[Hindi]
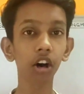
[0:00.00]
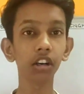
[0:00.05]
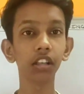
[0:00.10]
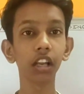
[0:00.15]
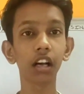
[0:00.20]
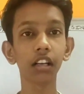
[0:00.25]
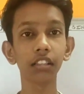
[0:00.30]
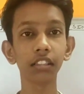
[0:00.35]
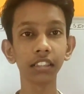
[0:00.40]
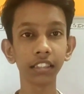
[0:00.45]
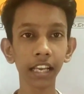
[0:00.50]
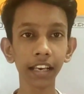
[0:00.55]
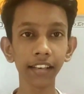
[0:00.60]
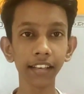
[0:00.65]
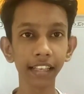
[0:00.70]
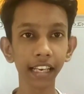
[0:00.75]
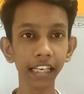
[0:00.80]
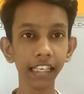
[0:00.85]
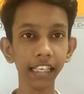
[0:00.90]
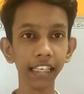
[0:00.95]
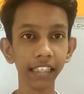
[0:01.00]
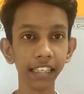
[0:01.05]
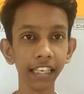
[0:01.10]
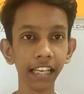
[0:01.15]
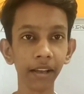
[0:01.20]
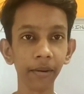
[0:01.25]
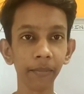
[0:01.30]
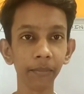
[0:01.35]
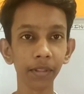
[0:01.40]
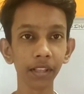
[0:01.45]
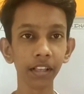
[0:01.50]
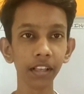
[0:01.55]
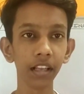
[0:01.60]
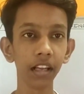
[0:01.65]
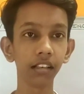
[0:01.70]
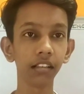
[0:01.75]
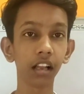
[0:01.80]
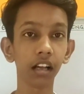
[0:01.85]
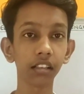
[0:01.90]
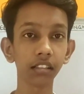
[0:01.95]
और क्लास टेंथ के लिए ठीक है
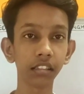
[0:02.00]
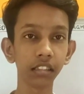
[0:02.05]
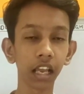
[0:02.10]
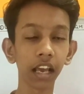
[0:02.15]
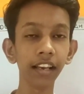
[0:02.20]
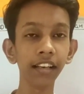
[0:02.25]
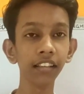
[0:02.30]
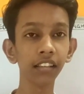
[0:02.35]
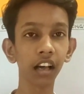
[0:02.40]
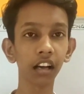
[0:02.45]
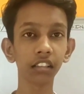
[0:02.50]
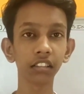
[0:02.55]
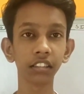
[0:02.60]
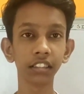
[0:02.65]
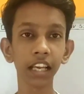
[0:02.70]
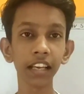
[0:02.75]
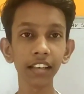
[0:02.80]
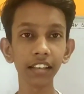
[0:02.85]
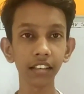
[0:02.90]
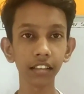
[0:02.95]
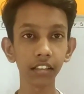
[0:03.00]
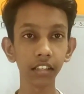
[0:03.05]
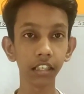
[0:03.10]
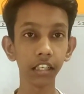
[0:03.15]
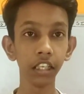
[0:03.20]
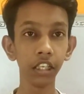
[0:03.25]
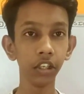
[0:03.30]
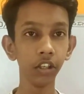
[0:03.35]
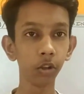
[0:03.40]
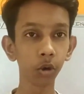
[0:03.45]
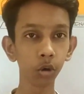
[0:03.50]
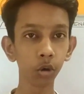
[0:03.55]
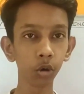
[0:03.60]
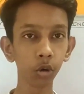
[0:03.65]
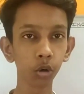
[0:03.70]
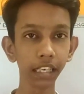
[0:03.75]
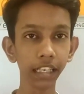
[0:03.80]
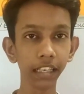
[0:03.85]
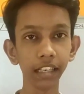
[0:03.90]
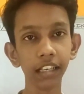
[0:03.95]
क्लास नाइन्थ क्लास टेंथ इन
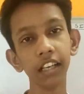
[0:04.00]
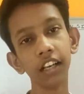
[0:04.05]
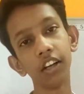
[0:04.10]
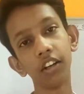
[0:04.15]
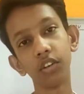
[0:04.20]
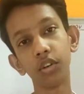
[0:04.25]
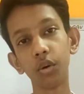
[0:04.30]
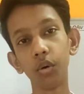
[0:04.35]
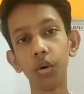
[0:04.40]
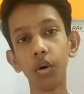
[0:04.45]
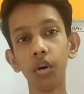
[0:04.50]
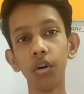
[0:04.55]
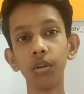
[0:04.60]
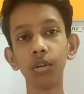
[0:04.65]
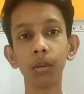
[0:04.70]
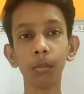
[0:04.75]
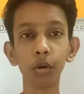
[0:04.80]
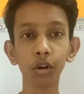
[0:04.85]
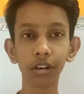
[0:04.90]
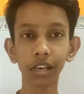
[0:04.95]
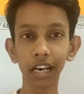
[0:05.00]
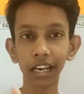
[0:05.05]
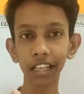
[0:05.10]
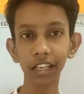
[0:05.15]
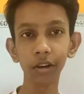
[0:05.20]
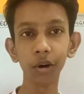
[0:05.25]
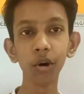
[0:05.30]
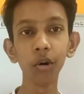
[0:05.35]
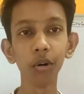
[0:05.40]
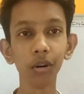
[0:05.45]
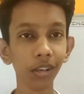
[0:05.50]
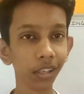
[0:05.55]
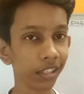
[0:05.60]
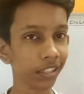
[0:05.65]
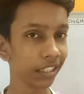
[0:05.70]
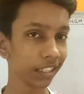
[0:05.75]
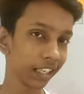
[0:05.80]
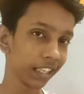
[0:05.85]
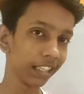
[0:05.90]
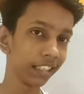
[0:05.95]
दोनों के लिए तो तुम लोग रेडी हो
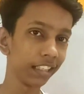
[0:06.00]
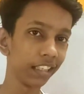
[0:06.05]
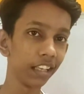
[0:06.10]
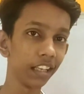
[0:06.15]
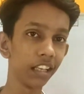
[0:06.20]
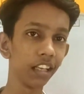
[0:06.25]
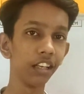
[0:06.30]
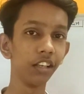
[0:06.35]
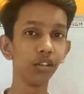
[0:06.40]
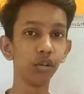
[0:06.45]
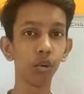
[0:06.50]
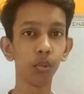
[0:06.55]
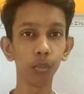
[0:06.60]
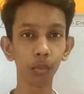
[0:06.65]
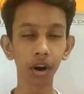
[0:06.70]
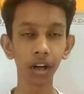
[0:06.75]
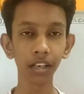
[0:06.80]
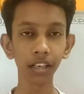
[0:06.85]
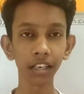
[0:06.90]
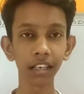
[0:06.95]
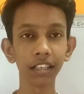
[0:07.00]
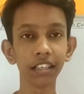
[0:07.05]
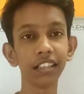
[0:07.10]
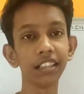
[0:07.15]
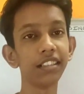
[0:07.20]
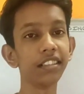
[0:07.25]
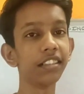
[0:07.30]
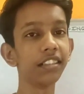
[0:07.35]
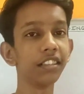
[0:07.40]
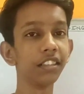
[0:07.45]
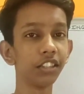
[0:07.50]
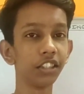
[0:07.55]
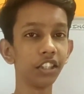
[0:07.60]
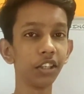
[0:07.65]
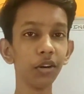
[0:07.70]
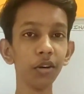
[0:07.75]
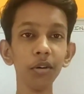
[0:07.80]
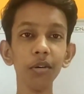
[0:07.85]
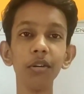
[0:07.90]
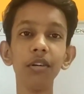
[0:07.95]
कि नहीं तो वन
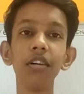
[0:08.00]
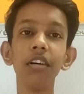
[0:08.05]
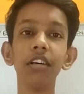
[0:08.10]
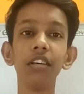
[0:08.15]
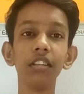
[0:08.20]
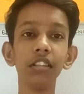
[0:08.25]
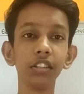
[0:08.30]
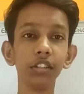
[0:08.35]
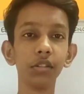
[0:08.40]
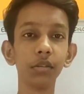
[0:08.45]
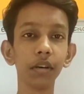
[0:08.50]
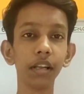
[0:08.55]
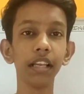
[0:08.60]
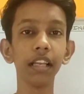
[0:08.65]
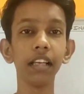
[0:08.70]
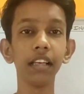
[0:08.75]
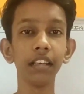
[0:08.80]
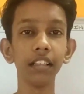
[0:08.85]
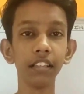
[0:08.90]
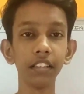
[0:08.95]
टू थ्री